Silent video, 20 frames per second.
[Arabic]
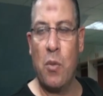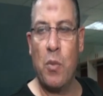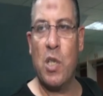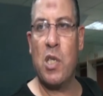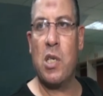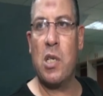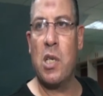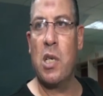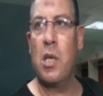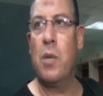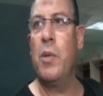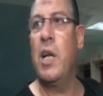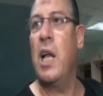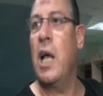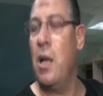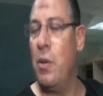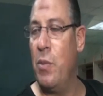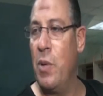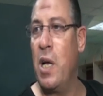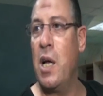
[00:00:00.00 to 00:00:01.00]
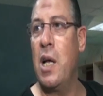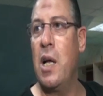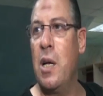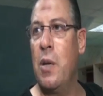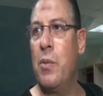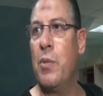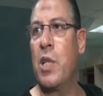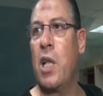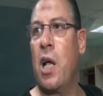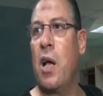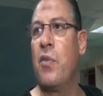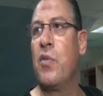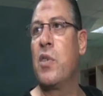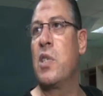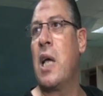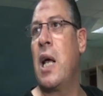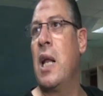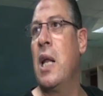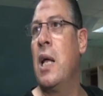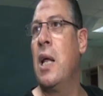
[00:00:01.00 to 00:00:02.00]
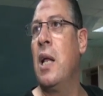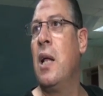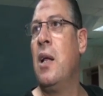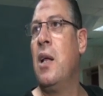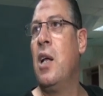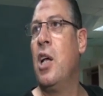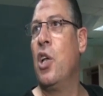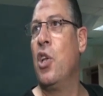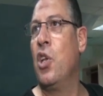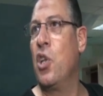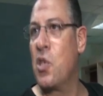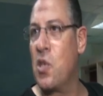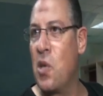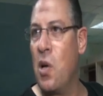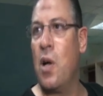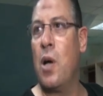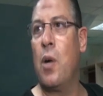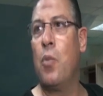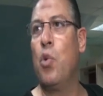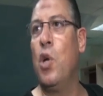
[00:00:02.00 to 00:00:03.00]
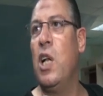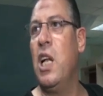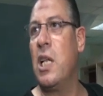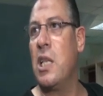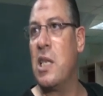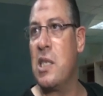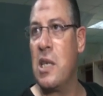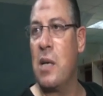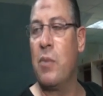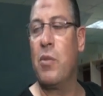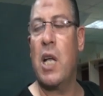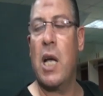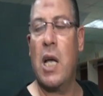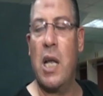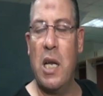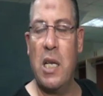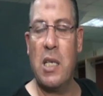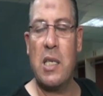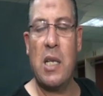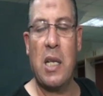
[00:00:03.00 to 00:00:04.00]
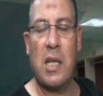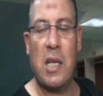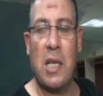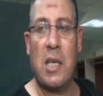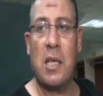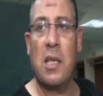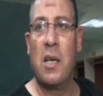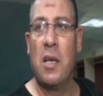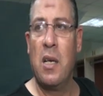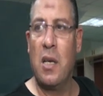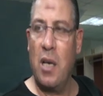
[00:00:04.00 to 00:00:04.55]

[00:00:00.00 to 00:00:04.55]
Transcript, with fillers: المصري من قلبها بتحافظ على النظام والالتزام داخل الاستادات